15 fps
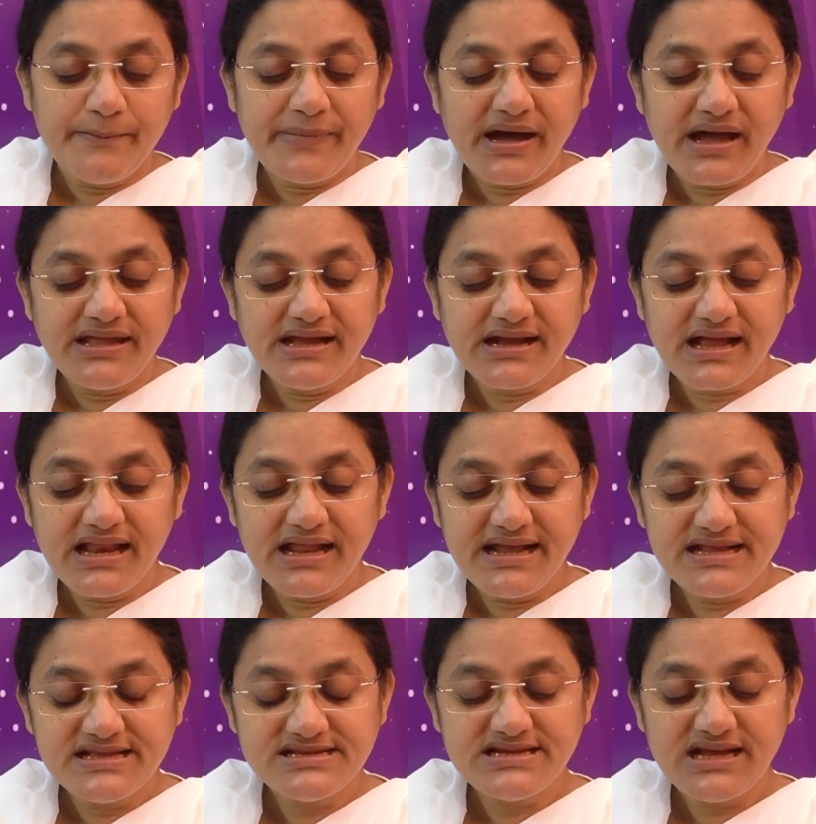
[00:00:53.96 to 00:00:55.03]
మాయ
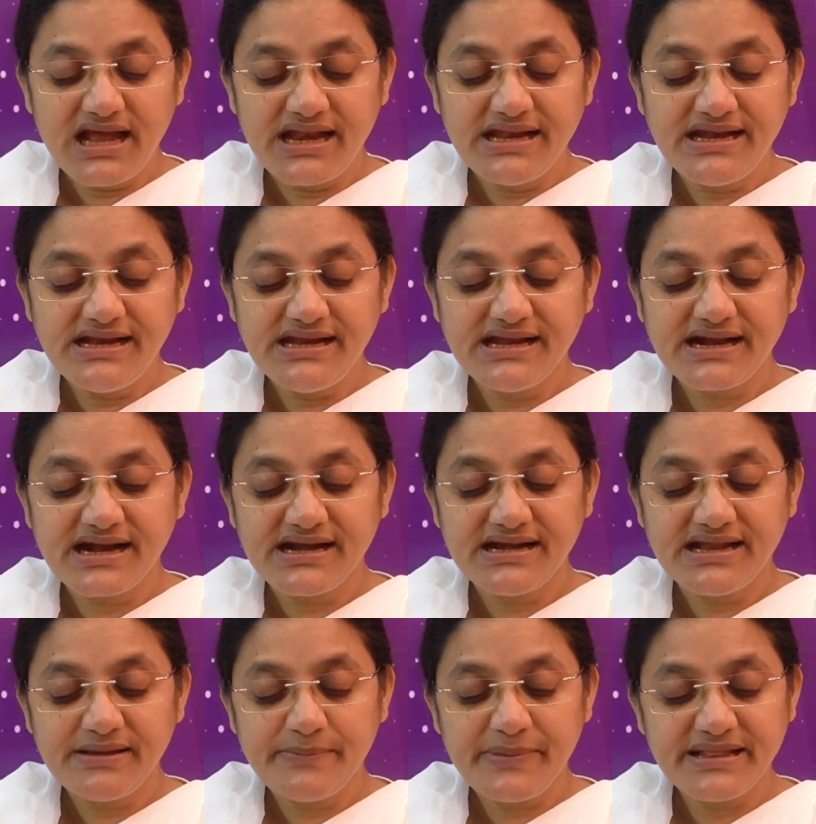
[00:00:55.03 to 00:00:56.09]
కలిగించే
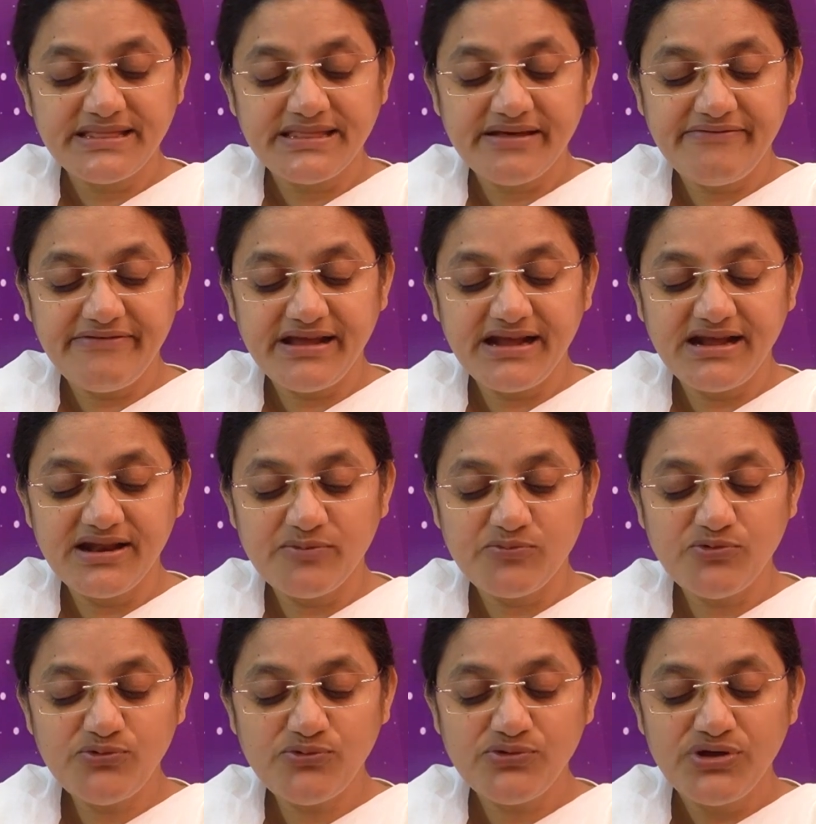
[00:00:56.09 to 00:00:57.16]
అన్నింటికంటే పెద్ద
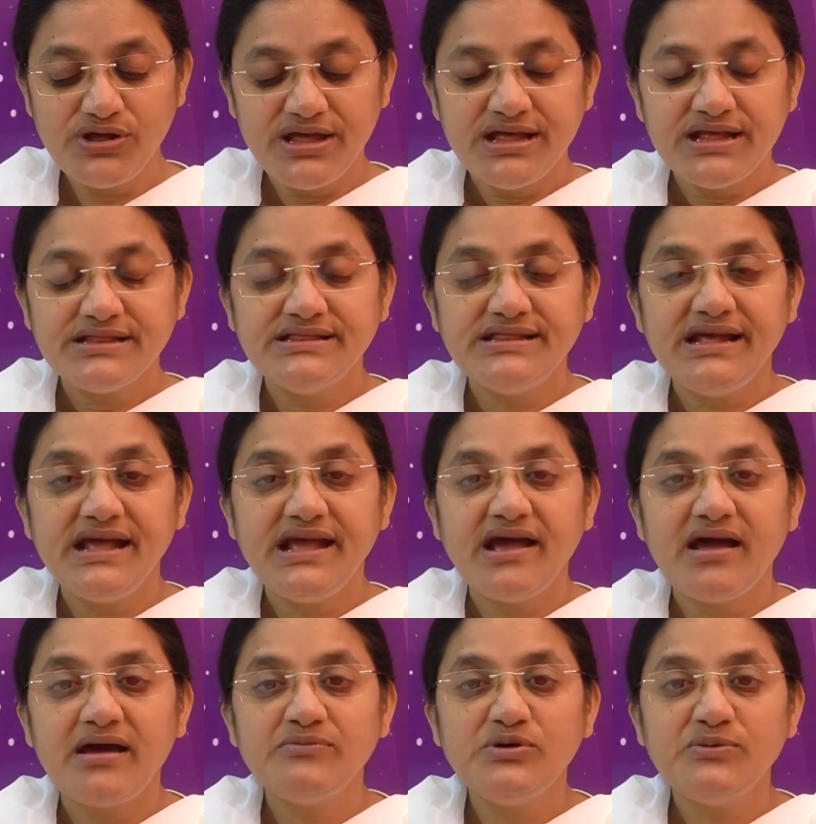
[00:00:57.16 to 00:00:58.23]
విఘ్నము
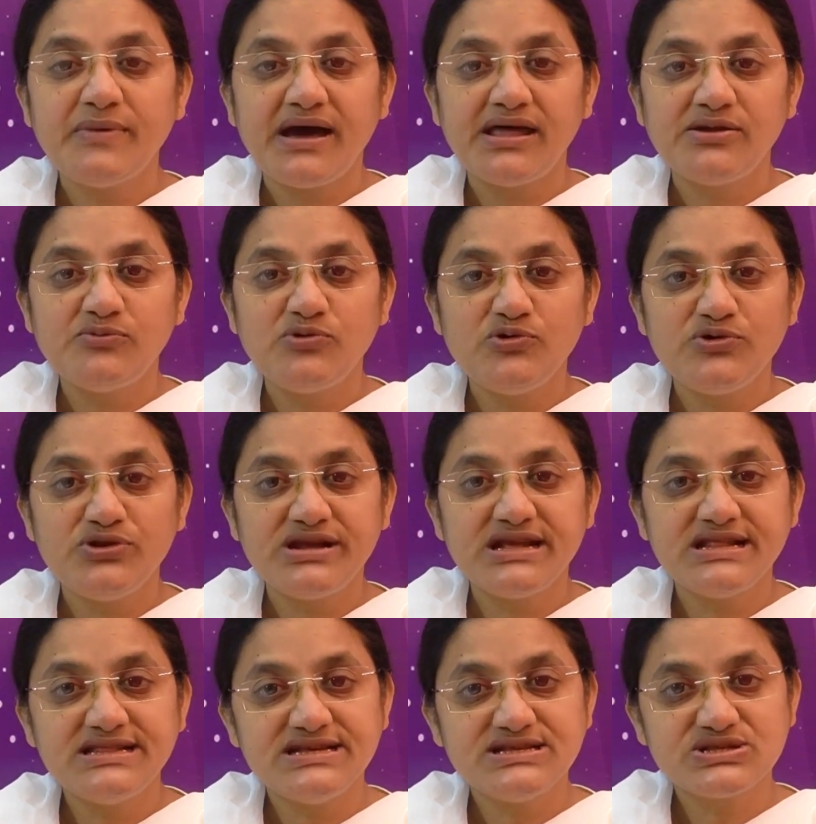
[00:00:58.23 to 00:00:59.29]

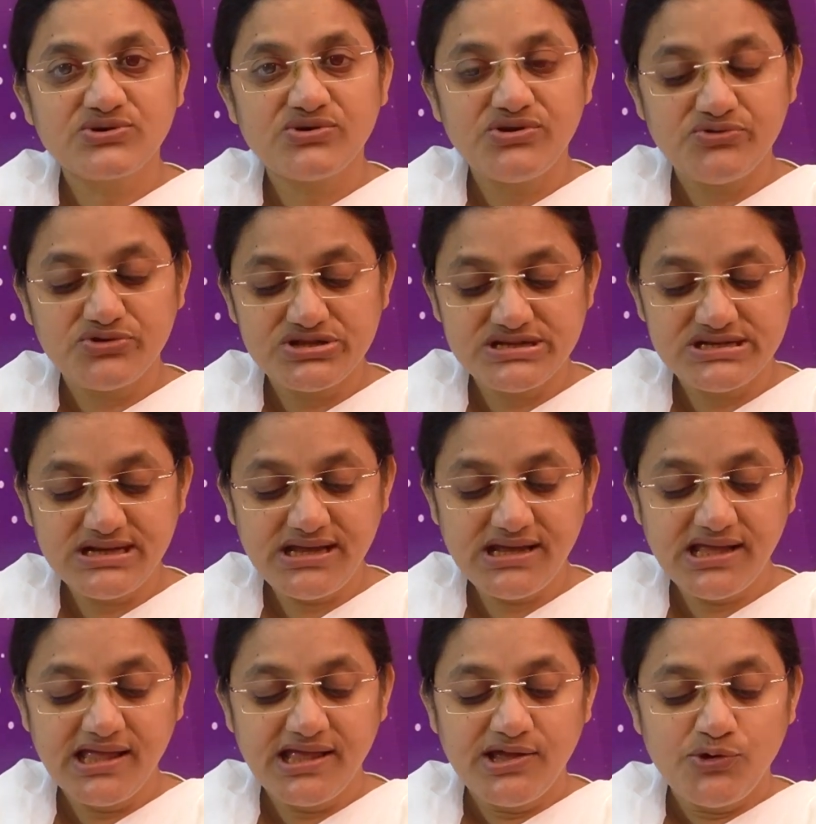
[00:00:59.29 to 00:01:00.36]
దేహాభిమానంలోనికి తీసుకుని వచ్చి
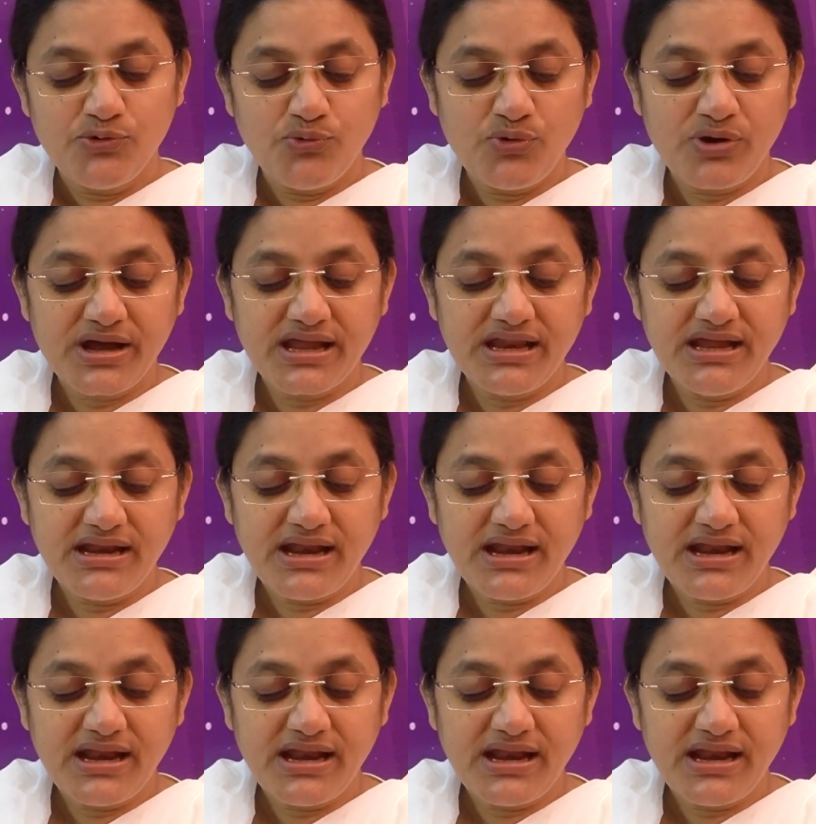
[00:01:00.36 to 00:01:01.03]
ఒకరి